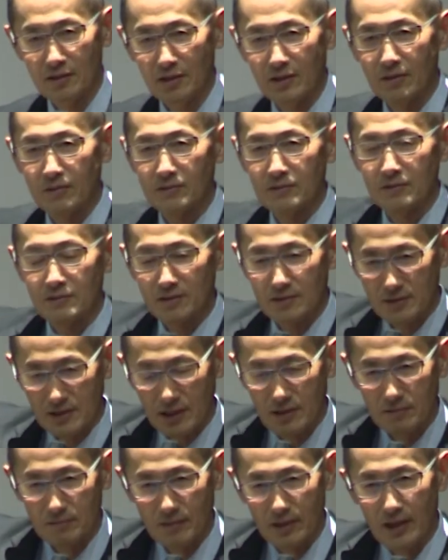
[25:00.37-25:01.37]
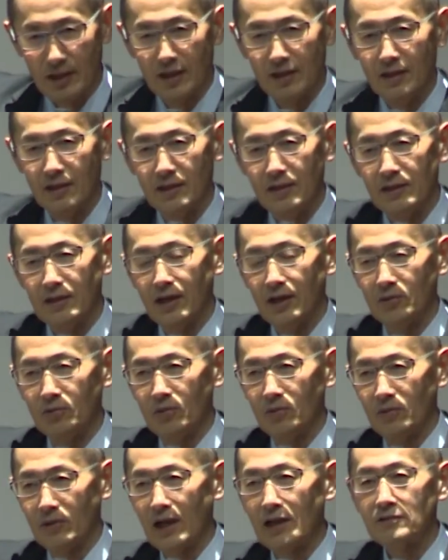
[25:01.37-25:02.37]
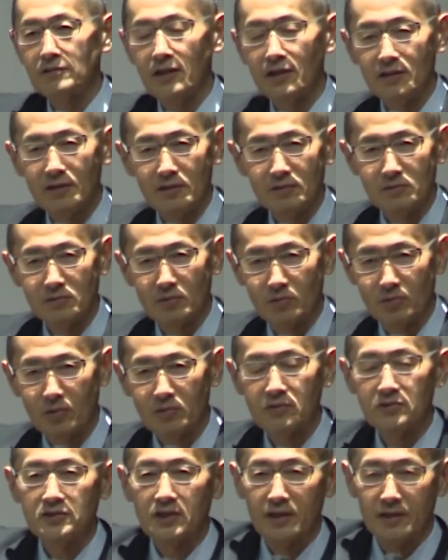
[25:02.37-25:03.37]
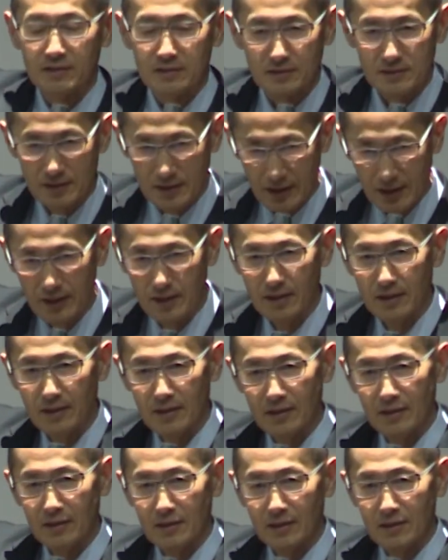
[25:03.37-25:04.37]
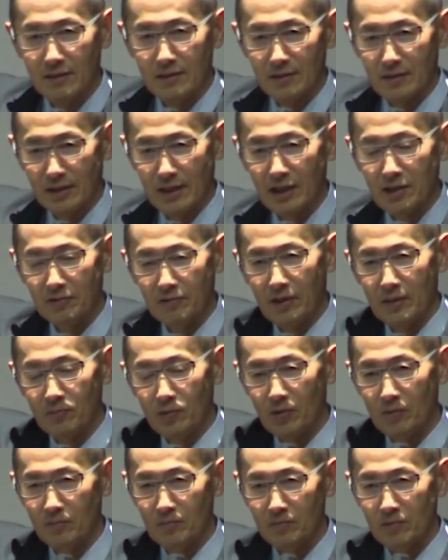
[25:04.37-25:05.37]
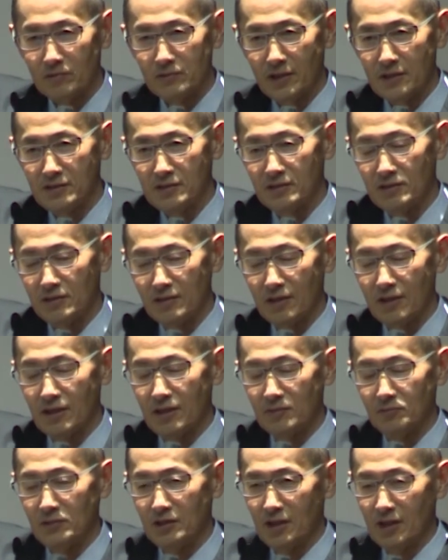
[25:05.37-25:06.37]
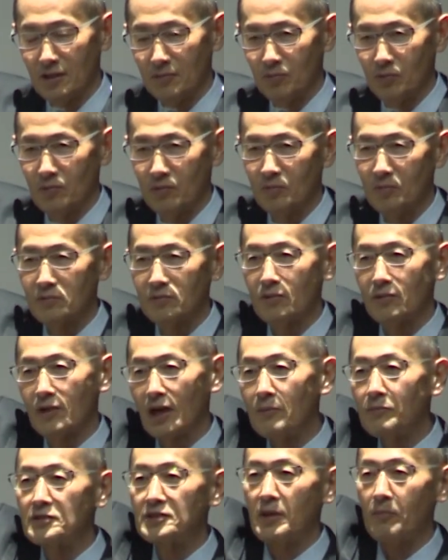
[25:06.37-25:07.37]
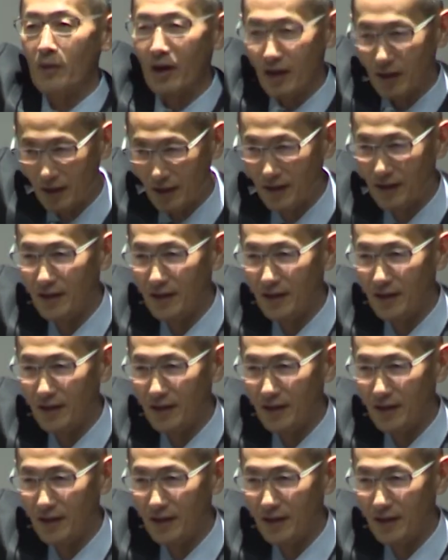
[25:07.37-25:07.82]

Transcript: 平尾さんはあの学年でいうと同級生なんですねで彼はもう僕たちから見たらもう本当神様